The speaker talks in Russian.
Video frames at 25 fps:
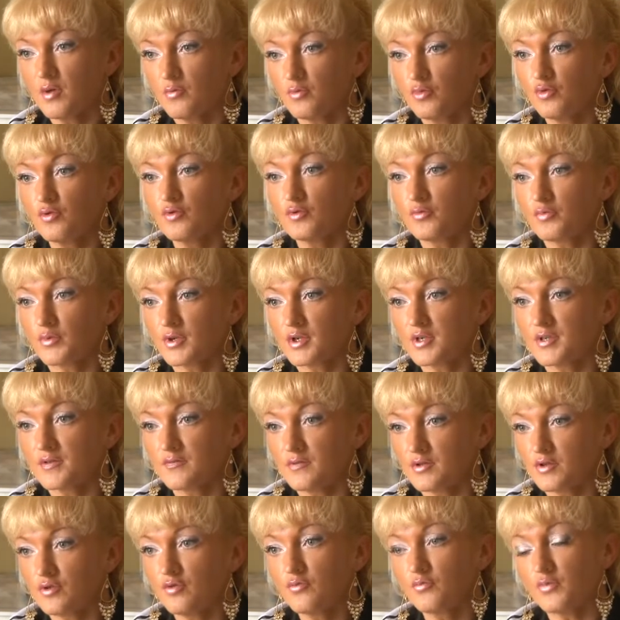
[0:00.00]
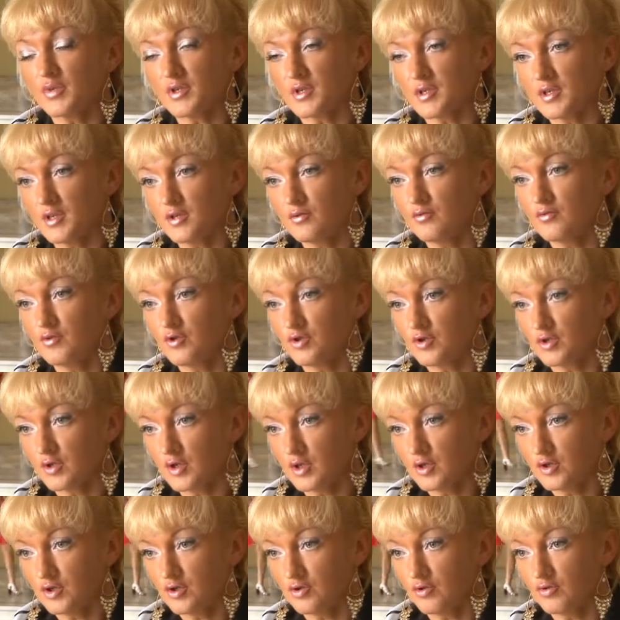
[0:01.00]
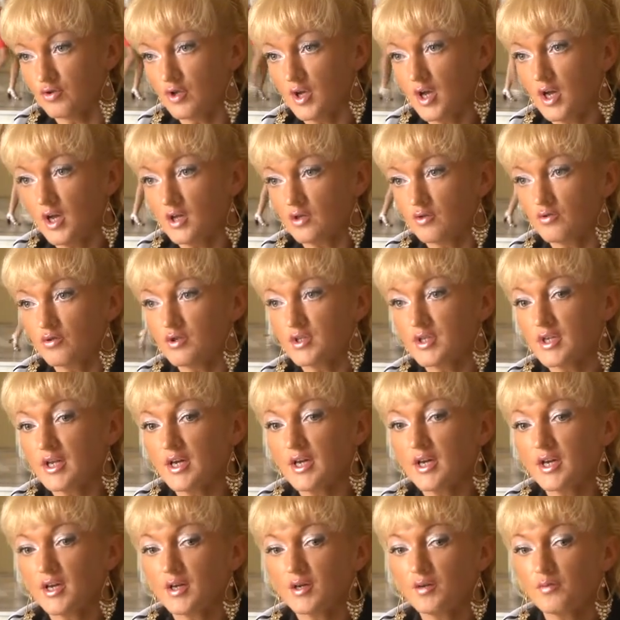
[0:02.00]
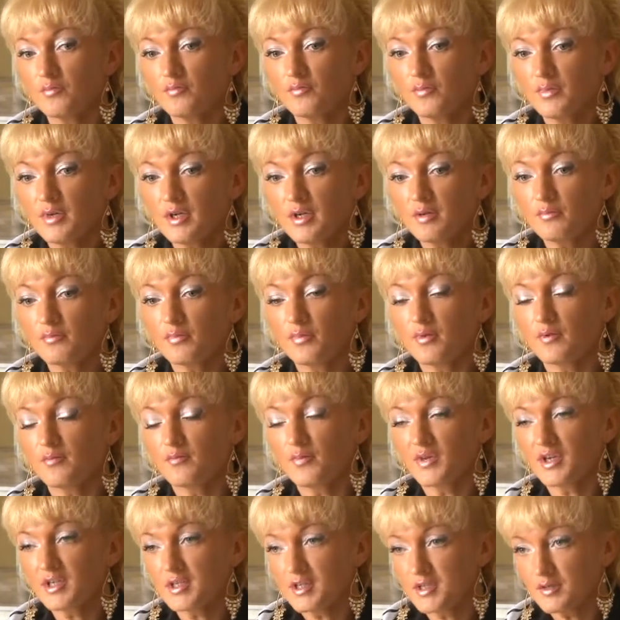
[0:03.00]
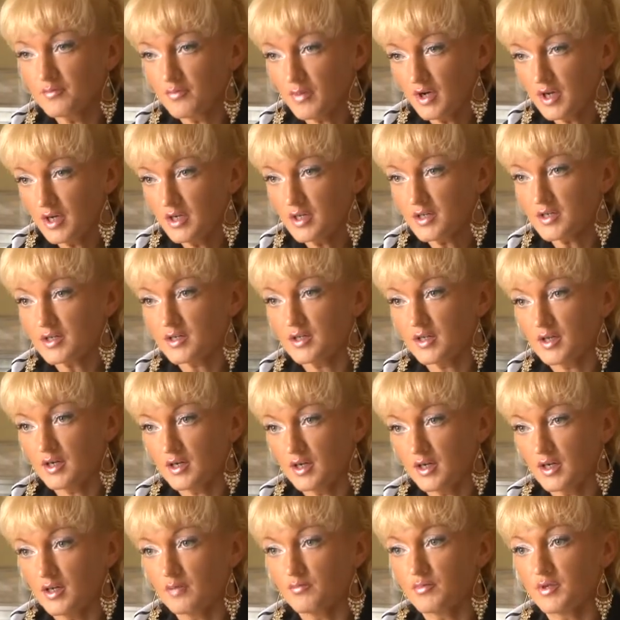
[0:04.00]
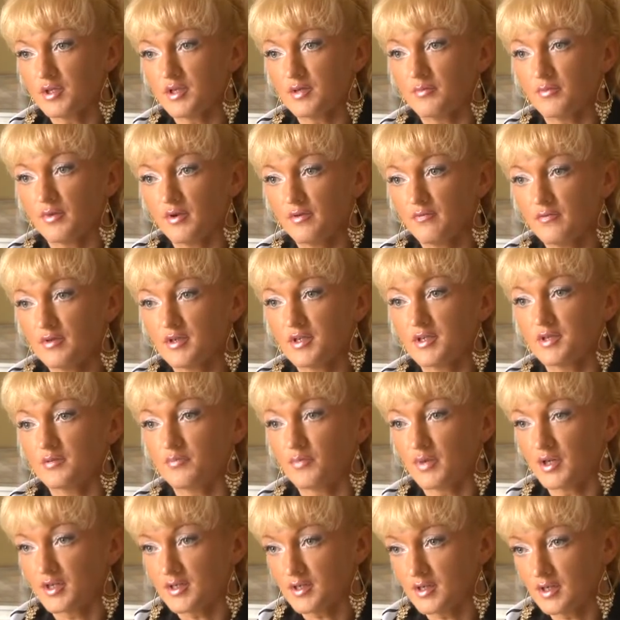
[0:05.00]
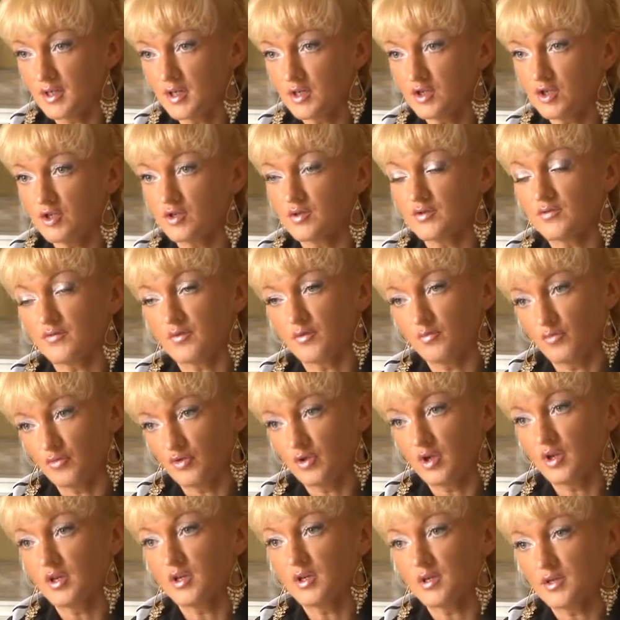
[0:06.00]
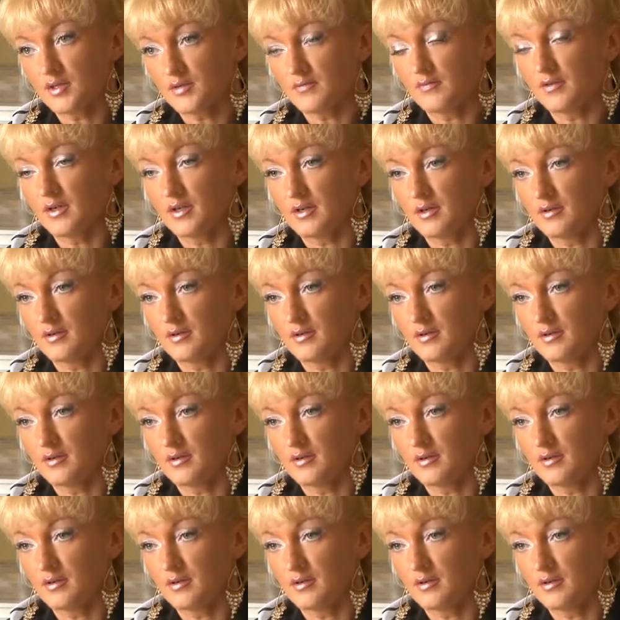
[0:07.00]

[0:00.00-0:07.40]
будет произведен последующий расчет. То есть мы максимально стараемся повысить прозрачность в коммунальной сфере.